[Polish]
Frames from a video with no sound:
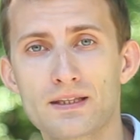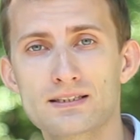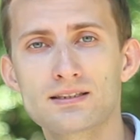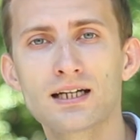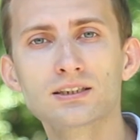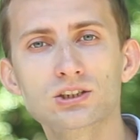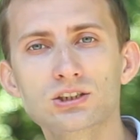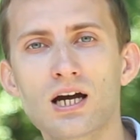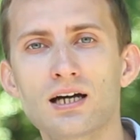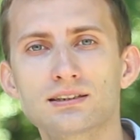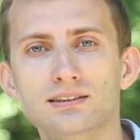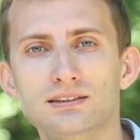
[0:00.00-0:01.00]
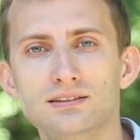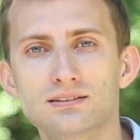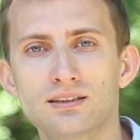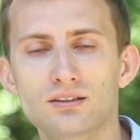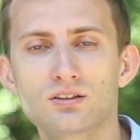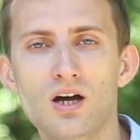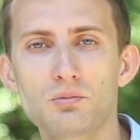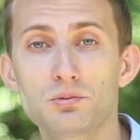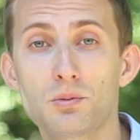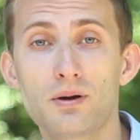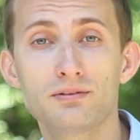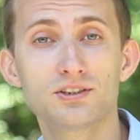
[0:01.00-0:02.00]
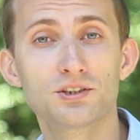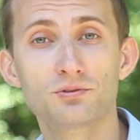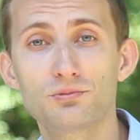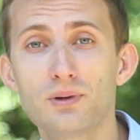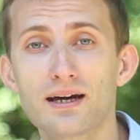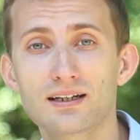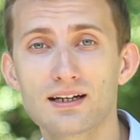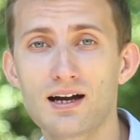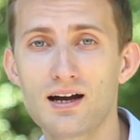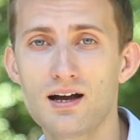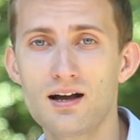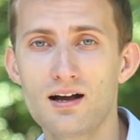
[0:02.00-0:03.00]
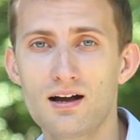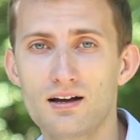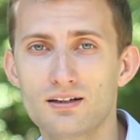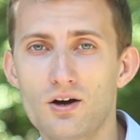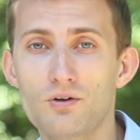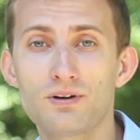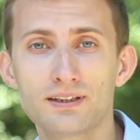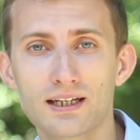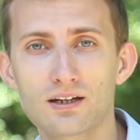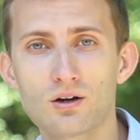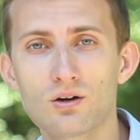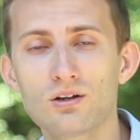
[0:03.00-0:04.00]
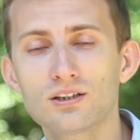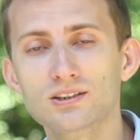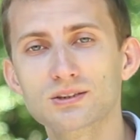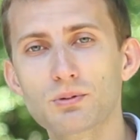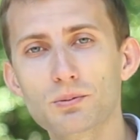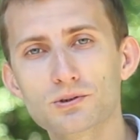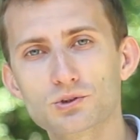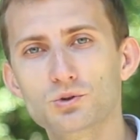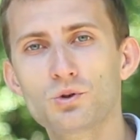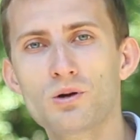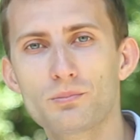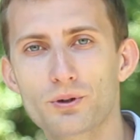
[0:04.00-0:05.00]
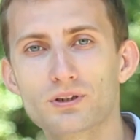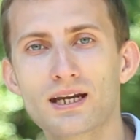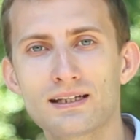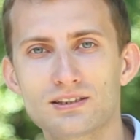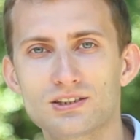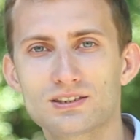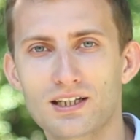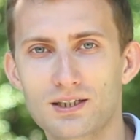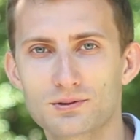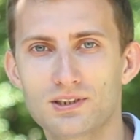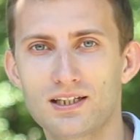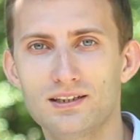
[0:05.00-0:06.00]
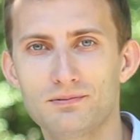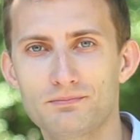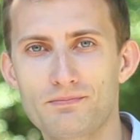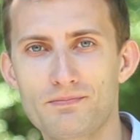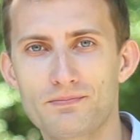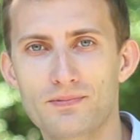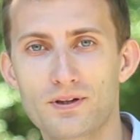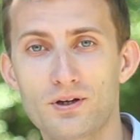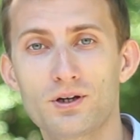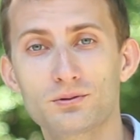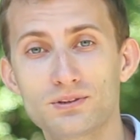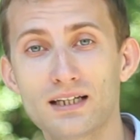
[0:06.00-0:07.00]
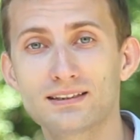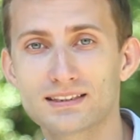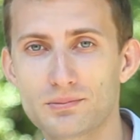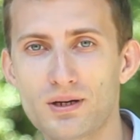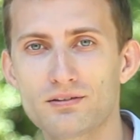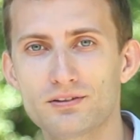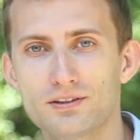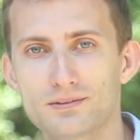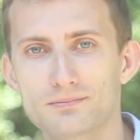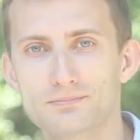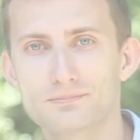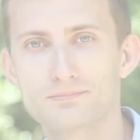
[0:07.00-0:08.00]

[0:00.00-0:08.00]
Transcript: Znajdź czas na to, aby pobawić się w berka, chowanego, czy po prostu pokręcić na karuzeli. Udanej zabawy.